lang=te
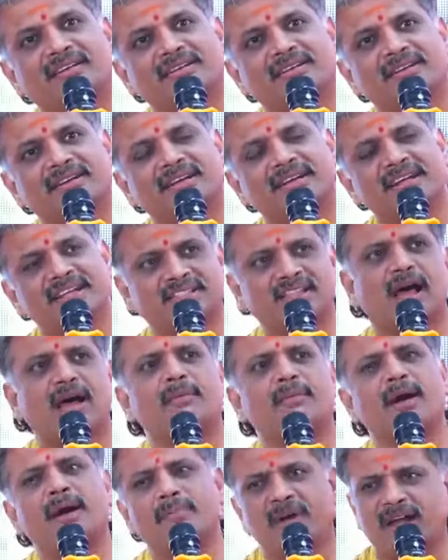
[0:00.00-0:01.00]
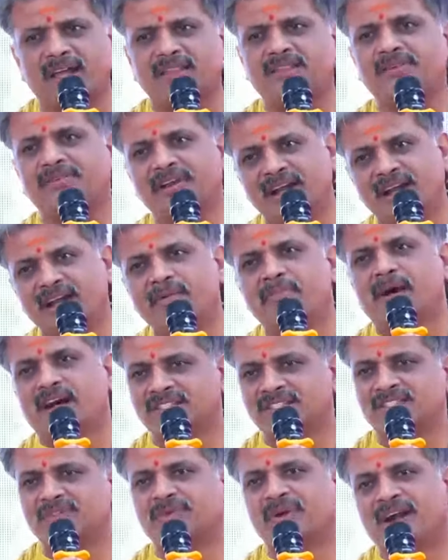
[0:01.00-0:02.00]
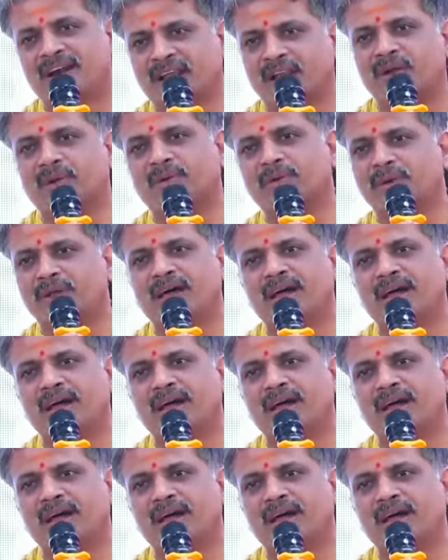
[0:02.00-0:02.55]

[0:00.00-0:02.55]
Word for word: నిజామాబాద్ వెళ్ళి బాన్స్వాడలో కూడా